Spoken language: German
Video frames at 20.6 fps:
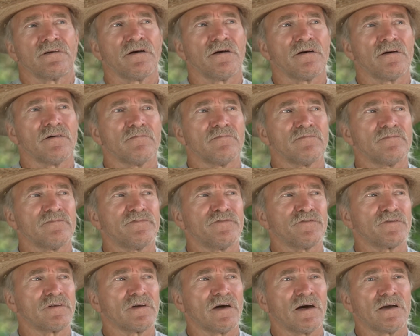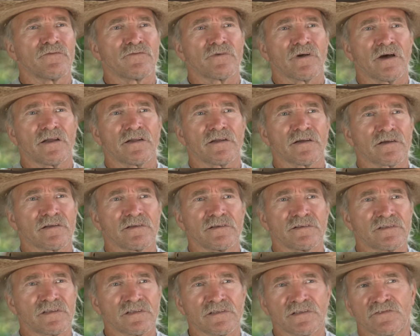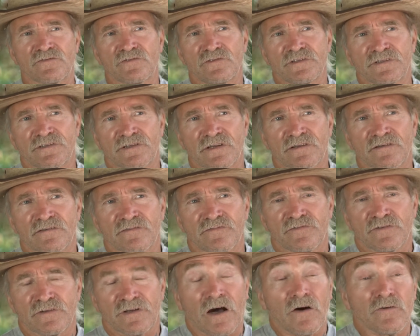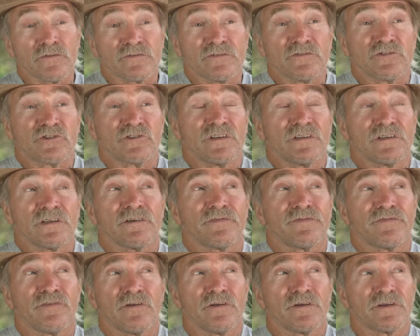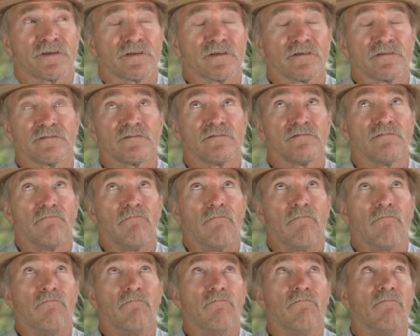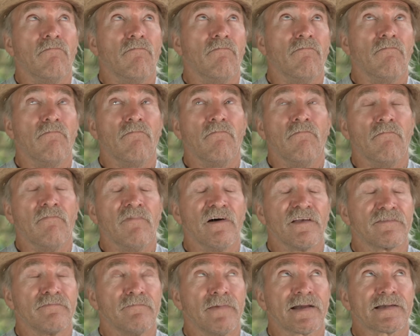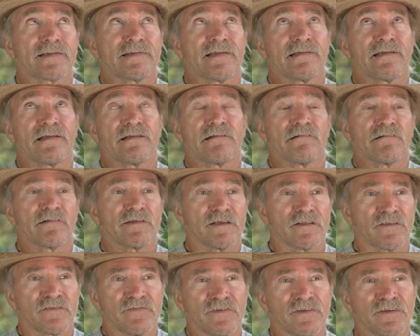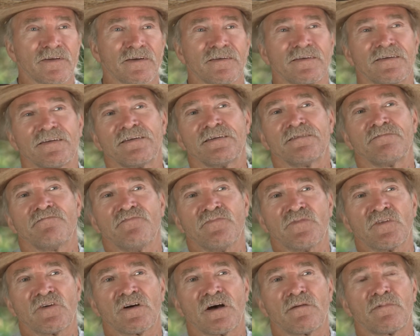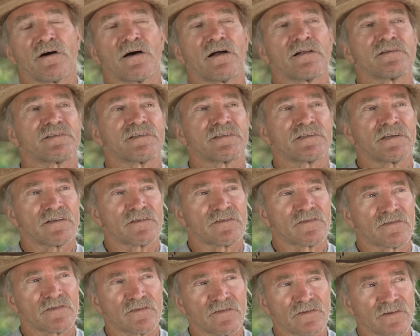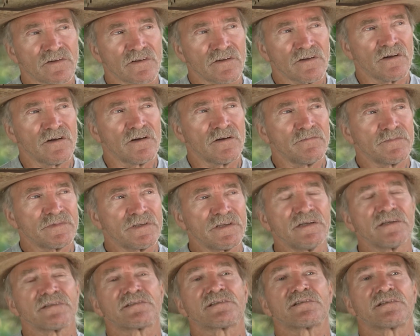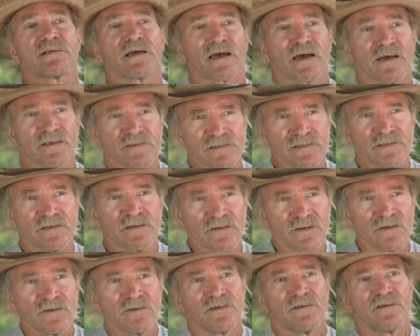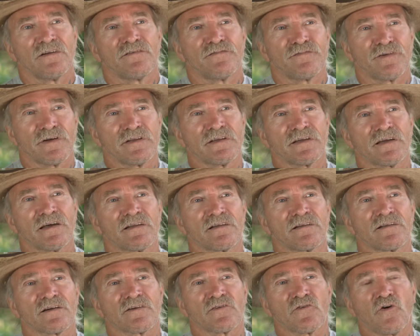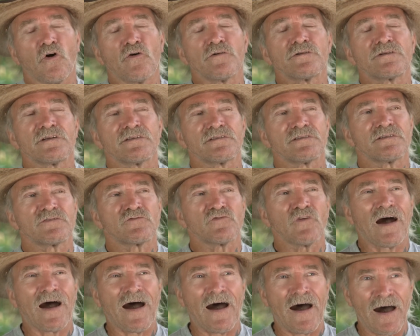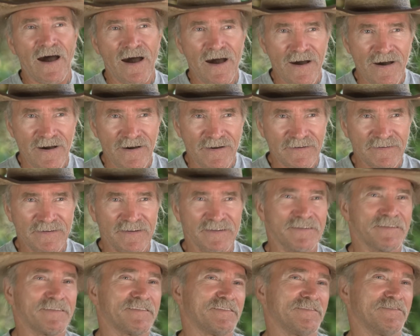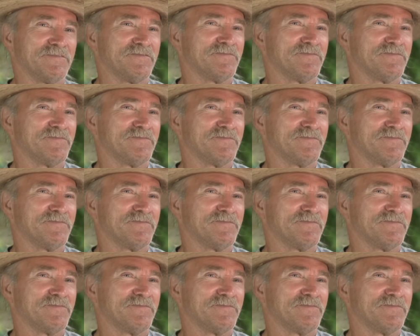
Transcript: ähm, für den einen oder anderen ist das natürlich dann für einen Außenstehender völlig dann hm, was macht er denn da jetzt wieder? Ne? Aber als ich jetzt ähm, die erste Terrasse fertig hatte, da konnte sie so ahnen,